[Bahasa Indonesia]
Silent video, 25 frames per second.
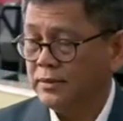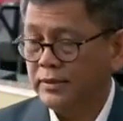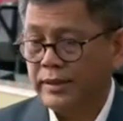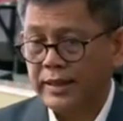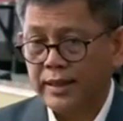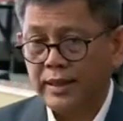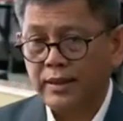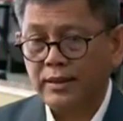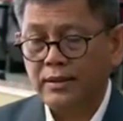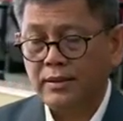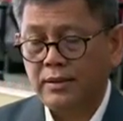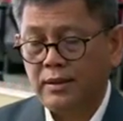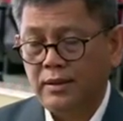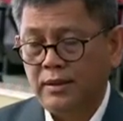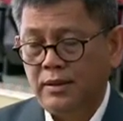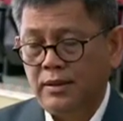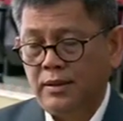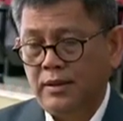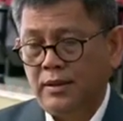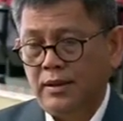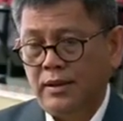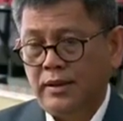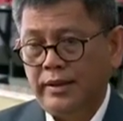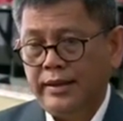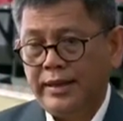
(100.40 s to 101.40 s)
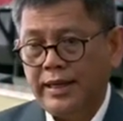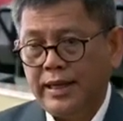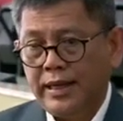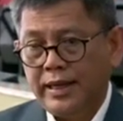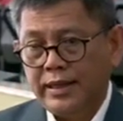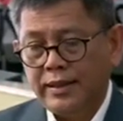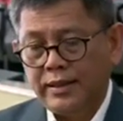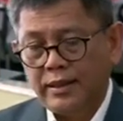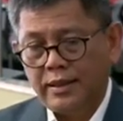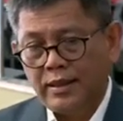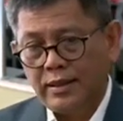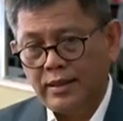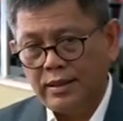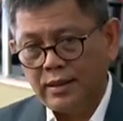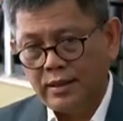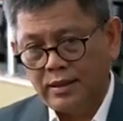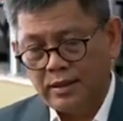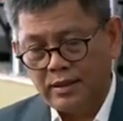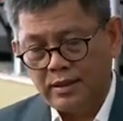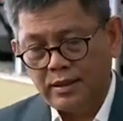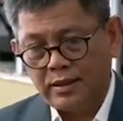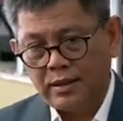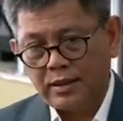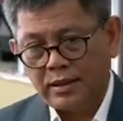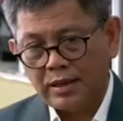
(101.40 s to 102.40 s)
ya dan uh,
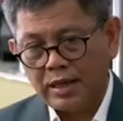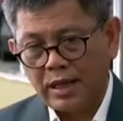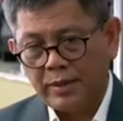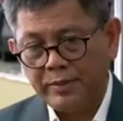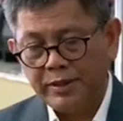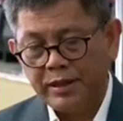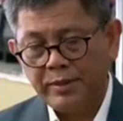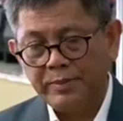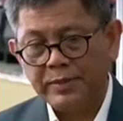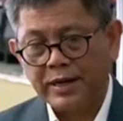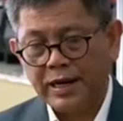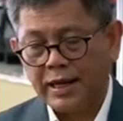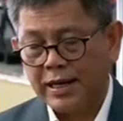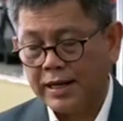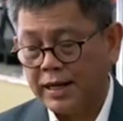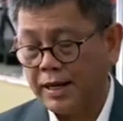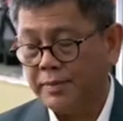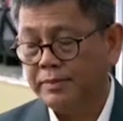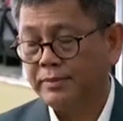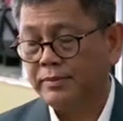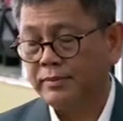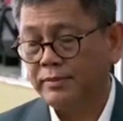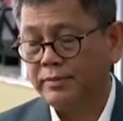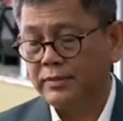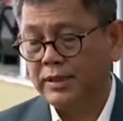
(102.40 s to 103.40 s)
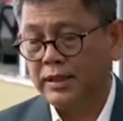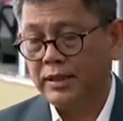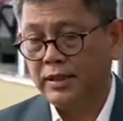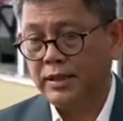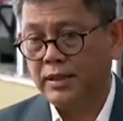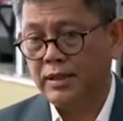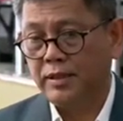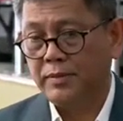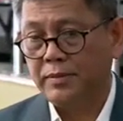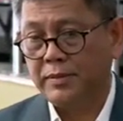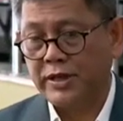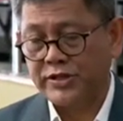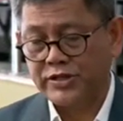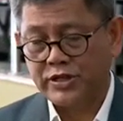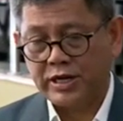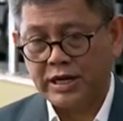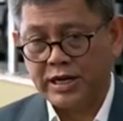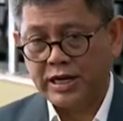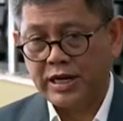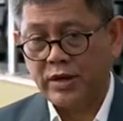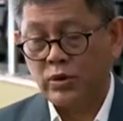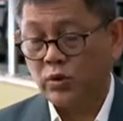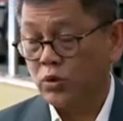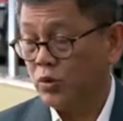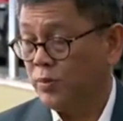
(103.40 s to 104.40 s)
kami berharap uh,
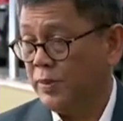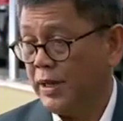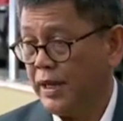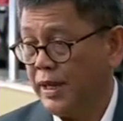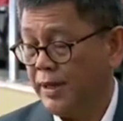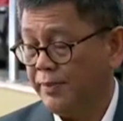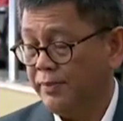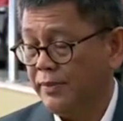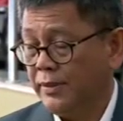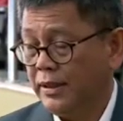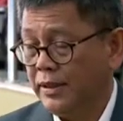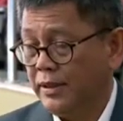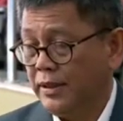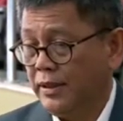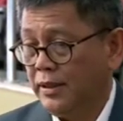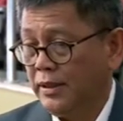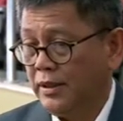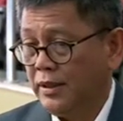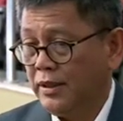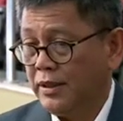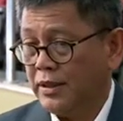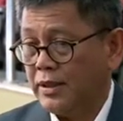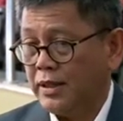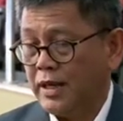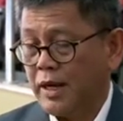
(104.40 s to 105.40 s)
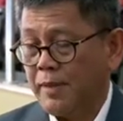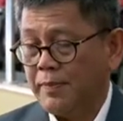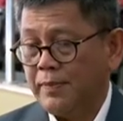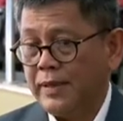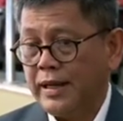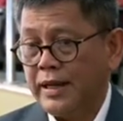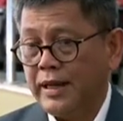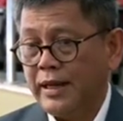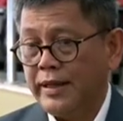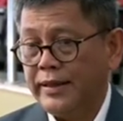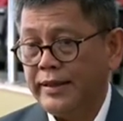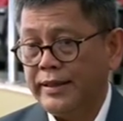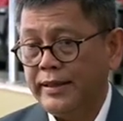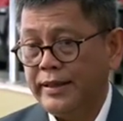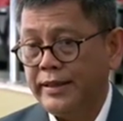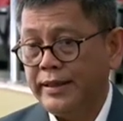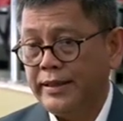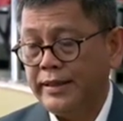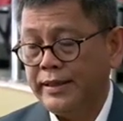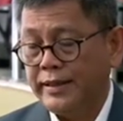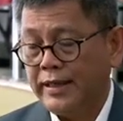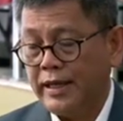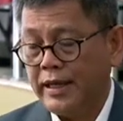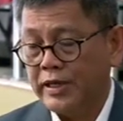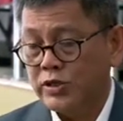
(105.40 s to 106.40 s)
masyarakat untuk paham kenapa ini
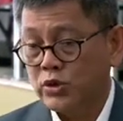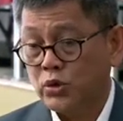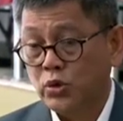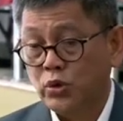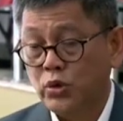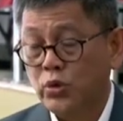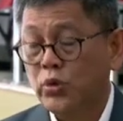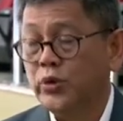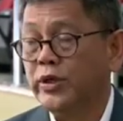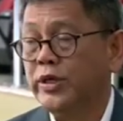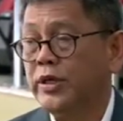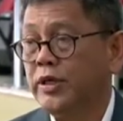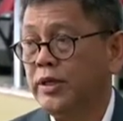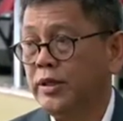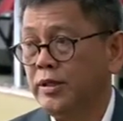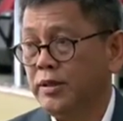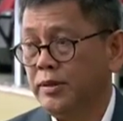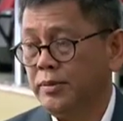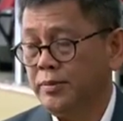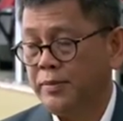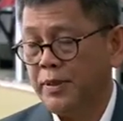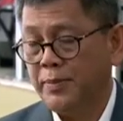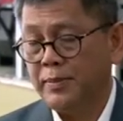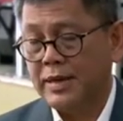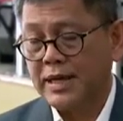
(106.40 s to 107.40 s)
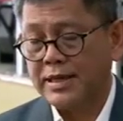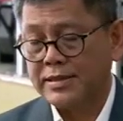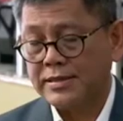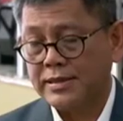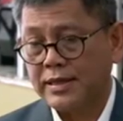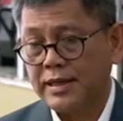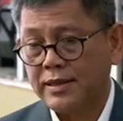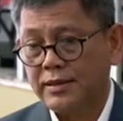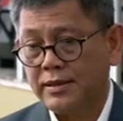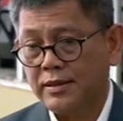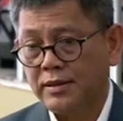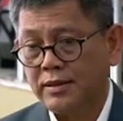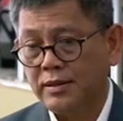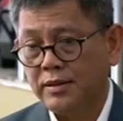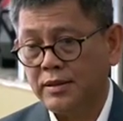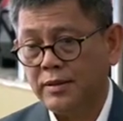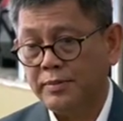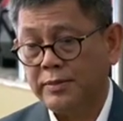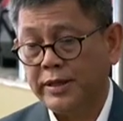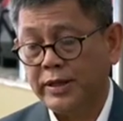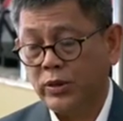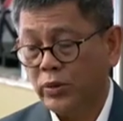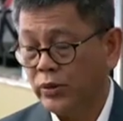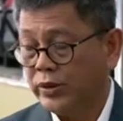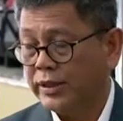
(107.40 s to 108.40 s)
kita setujui pembahasan
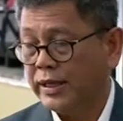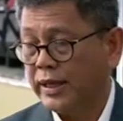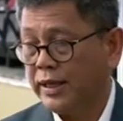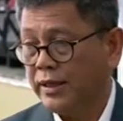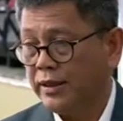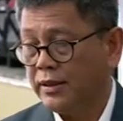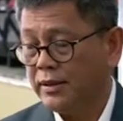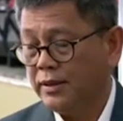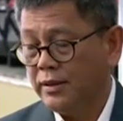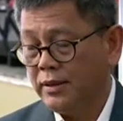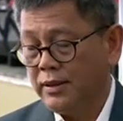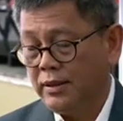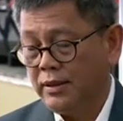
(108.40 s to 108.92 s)
berikutnya